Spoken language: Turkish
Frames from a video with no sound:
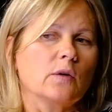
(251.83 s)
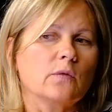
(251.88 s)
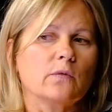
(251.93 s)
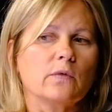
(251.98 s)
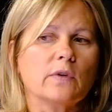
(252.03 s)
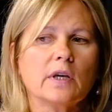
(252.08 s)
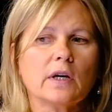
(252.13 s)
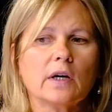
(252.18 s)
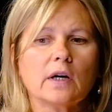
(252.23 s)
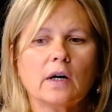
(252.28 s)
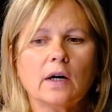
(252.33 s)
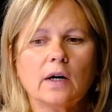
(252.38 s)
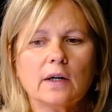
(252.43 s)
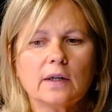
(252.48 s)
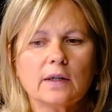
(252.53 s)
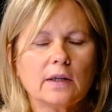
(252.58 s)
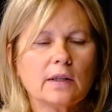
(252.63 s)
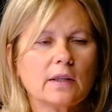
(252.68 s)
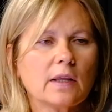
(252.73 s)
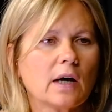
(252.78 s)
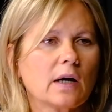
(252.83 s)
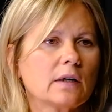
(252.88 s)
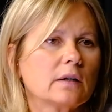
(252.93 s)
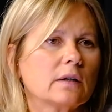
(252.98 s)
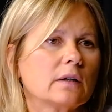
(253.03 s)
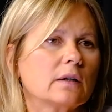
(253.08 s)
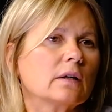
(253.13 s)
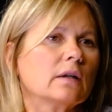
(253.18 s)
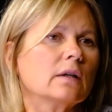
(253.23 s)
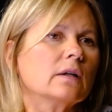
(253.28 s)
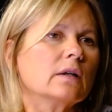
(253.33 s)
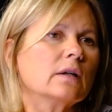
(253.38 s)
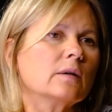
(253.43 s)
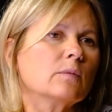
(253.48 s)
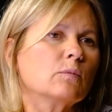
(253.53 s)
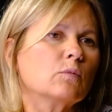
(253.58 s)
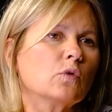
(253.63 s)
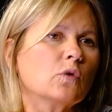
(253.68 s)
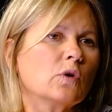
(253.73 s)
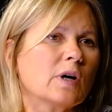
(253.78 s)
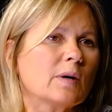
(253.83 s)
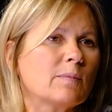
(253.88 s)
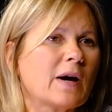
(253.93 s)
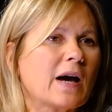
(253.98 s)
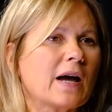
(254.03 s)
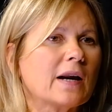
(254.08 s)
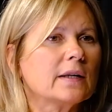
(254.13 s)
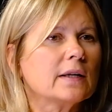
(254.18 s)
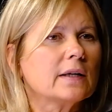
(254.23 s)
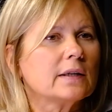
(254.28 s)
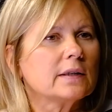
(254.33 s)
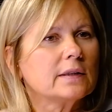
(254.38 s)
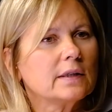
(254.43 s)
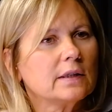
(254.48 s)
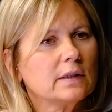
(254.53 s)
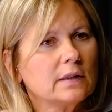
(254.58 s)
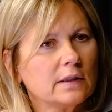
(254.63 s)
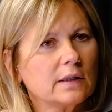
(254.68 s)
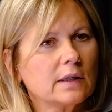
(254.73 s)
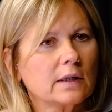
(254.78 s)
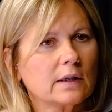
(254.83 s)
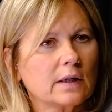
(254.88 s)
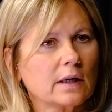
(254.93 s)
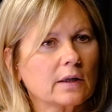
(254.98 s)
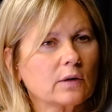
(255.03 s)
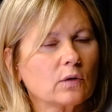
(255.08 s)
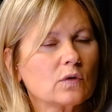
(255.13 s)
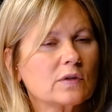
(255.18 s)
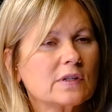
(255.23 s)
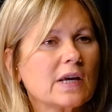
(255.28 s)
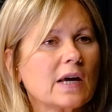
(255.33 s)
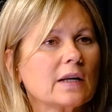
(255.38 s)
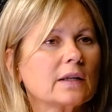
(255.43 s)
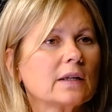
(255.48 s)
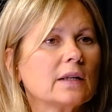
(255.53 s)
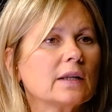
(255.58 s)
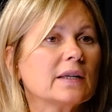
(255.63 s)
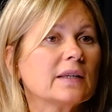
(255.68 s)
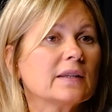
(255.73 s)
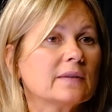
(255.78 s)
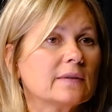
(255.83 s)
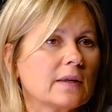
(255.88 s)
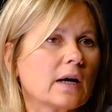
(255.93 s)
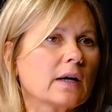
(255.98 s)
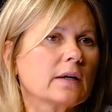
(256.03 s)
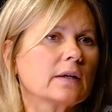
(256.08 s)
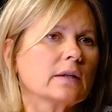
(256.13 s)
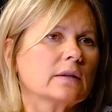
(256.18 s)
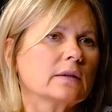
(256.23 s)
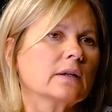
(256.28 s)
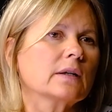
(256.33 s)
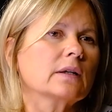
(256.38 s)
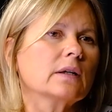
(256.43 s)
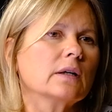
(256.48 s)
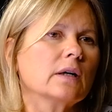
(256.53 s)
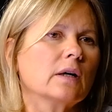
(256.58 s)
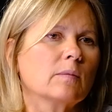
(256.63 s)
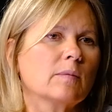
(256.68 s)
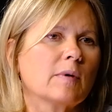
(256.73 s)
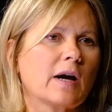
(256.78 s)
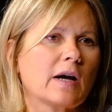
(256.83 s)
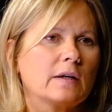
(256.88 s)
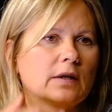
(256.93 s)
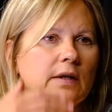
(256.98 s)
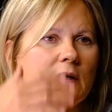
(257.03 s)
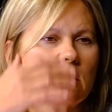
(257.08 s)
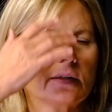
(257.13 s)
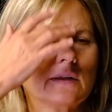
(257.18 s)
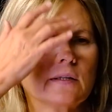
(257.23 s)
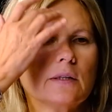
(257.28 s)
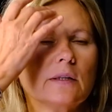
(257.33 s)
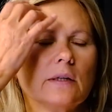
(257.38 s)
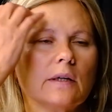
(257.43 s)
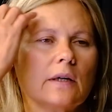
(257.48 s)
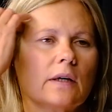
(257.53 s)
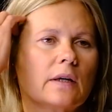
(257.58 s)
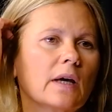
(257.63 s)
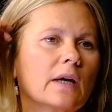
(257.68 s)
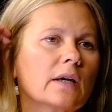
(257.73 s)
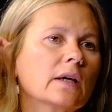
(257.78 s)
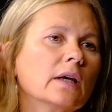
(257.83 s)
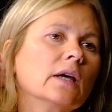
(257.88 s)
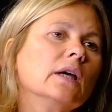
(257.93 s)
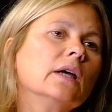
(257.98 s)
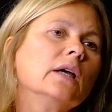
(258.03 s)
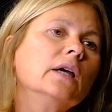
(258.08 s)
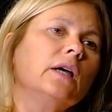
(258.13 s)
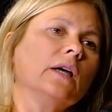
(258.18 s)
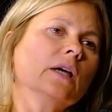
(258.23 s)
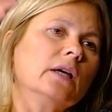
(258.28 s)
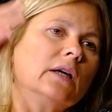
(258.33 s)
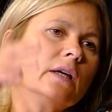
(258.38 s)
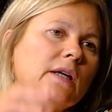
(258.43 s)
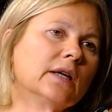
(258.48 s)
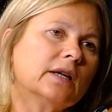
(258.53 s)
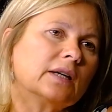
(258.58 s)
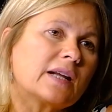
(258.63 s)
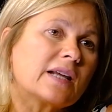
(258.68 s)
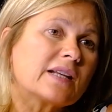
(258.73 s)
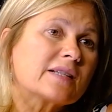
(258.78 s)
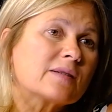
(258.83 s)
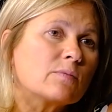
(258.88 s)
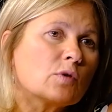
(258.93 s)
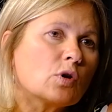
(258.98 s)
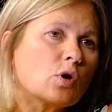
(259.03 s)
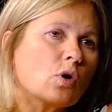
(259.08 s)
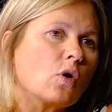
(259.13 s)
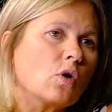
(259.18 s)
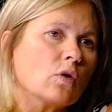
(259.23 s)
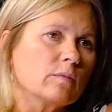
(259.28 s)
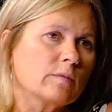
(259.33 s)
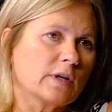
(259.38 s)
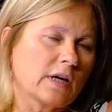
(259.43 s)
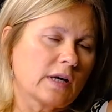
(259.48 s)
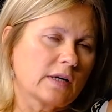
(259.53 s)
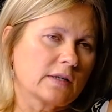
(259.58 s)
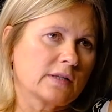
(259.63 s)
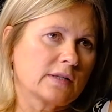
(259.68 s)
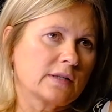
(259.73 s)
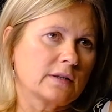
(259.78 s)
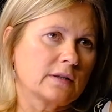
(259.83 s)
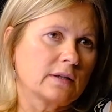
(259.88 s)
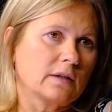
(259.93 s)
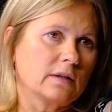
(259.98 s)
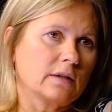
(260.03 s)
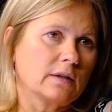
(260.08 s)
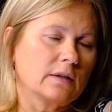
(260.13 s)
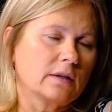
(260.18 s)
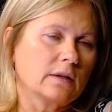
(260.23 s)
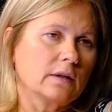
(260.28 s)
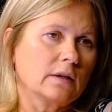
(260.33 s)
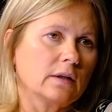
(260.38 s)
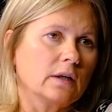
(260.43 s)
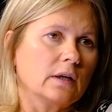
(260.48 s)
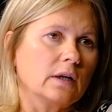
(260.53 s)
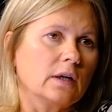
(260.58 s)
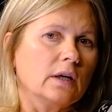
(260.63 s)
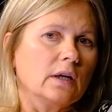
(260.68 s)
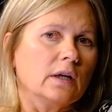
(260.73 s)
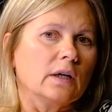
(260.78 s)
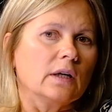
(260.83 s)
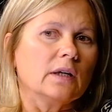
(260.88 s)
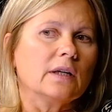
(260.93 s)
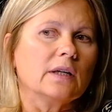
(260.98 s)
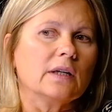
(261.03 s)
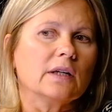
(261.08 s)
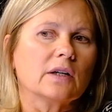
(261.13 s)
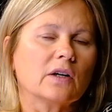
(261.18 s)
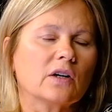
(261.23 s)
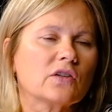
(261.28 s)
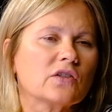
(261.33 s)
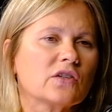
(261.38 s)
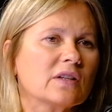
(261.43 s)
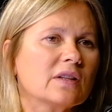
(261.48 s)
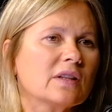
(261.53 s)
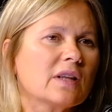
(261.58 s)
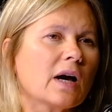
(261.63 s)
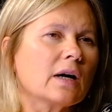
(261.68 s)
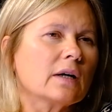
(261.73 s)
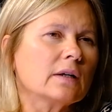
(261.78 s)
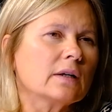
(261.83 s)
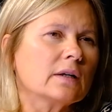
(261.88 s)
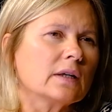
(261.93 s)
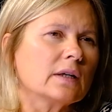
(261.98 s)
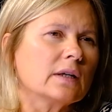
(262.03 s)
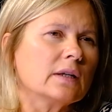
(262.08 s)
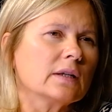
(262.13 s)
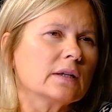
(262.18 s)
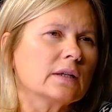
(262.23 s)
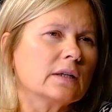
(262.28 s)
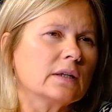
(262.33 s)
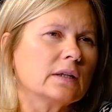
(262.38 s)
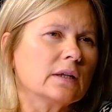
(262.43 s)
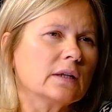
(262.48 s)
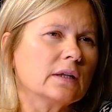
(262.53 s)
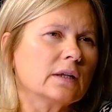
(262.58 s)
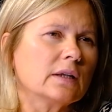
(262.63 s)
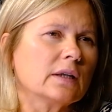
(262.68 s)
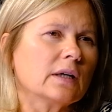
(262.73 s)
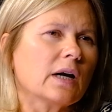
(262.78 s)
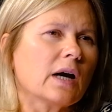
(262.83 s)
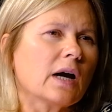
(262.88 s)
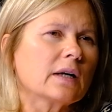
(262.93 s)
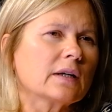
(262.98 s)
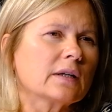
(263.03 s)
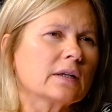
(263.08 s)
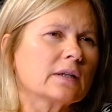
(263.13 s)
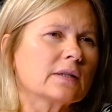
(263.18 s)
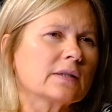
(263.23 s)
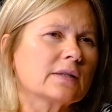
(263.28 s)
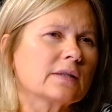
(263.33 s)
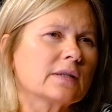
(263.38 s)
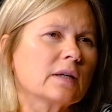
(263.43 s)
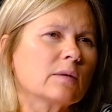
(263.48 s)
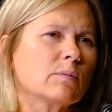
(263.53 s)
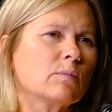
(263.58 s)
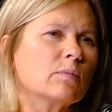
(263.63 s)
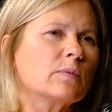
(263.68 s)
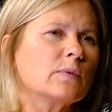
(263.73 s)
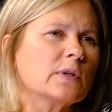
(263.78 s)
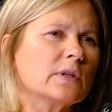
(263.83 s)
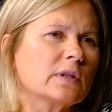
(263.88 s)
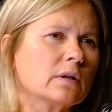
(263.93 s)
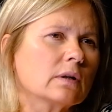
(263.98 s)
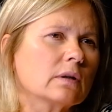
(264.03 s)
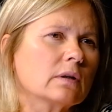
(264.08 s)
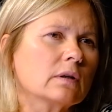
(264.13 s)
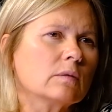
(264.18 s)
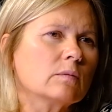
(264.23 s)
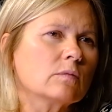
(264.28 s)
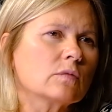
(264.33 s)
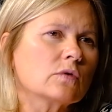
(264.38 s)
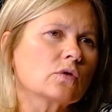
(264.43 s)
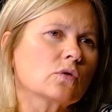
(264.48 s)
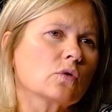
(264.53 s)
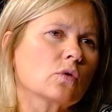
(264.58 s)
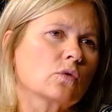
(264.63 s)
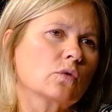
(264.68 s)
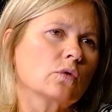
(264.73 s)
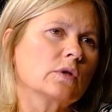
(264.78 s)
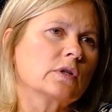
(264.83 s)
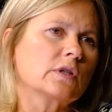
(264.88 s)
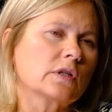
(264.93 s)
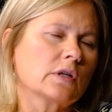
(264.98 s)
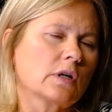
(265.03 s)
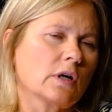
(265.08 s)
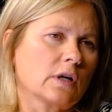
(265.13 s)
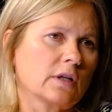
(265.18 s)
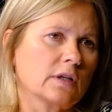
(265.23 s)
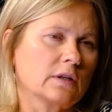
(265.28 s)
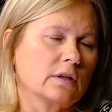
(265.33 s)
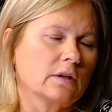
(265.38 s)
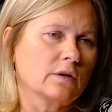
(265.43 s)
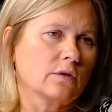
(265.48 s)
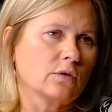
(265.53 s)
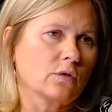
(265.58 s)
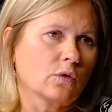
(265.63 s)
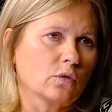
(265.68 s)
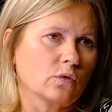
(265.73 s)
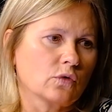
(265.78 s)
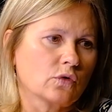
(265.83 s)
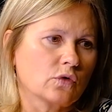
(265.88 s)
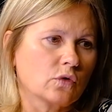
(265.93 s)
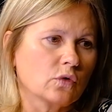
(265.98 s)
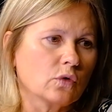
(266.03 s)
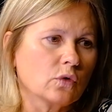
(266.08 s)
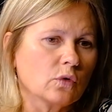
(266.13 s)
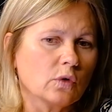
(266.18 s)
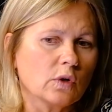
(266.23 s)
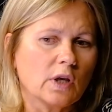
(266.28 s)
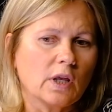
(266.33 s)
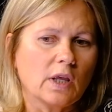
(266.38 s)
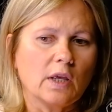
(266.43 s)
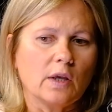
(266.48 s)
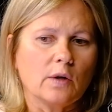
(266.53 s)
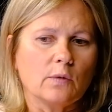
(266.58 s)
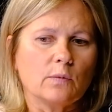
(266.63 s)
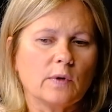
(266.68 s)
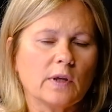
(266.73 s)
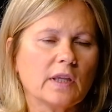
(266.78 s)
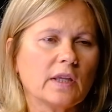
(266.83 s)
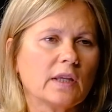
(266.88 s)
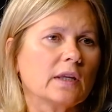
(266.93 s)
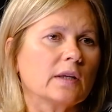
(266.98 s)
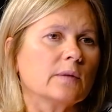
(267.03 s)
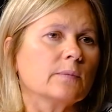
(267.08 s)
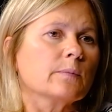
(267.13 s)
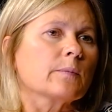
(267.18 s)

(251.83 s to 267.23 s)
Ve aileler e, bu haberleri dinleyerek, özellikle internetteki haberleri dinleyerek e, resmi olmayan siteleri e, aşılarla ilgili herkeste bir takım soru işaretleri oluştu. Ve